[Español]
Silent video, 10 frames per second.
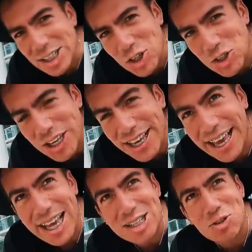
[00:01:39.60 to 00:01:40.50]
Y eso sí
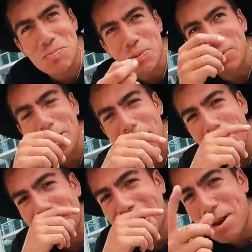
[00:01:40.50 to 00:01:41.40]
que es un problema,
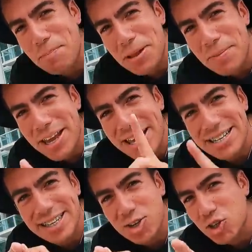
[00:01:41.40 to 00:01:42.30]
porque al primer y
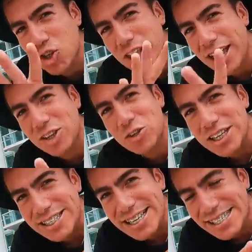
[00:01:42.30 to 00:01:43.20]
al segundo día tú
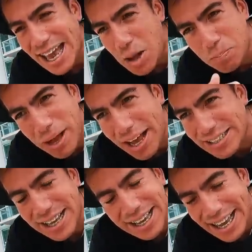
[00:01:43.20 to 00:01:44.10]
dices, ya
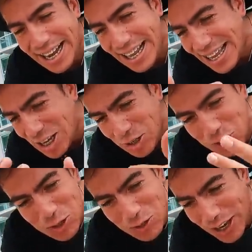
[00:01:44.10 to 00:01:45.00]
pasa, qué rico
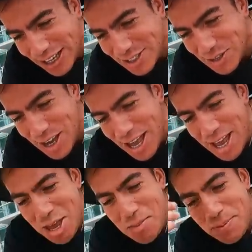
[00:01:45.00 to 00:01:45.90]
todo eso.
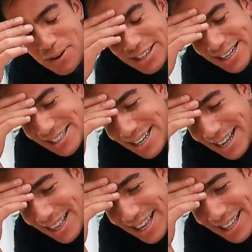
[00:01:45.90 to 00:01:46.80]
Pero al
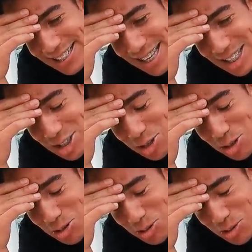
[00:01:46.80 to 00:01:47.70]
tercer día dices,
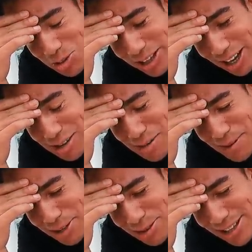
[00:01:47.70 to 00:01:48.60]
chuta, cómo
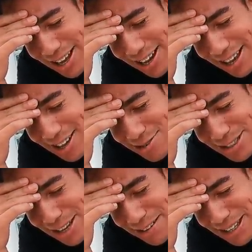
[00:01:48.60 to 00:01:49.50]
me gustaría un
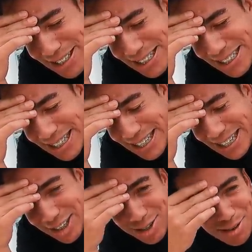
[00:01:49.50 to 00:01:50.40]

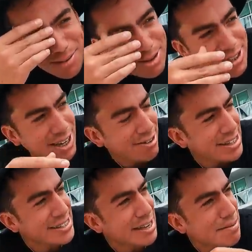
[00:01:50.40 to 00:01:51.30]
cevichito, cómo me gustaría
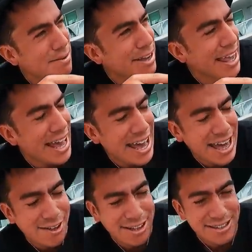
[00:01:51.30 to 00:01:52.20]
una
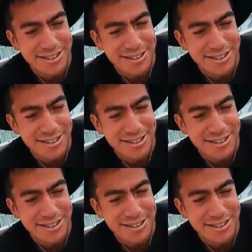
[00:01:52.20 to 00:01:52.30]
encebollada en